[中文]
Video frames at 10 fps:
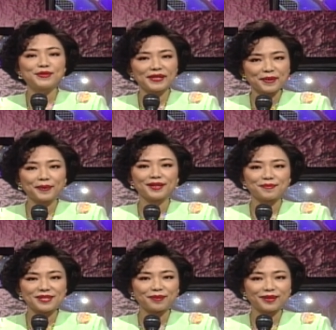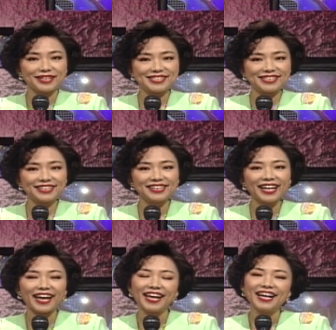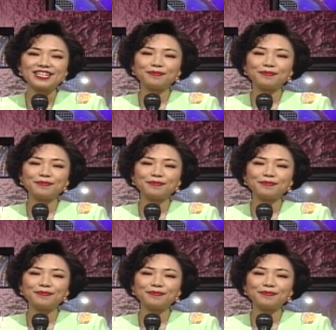所以也获得不少朋友的青睐。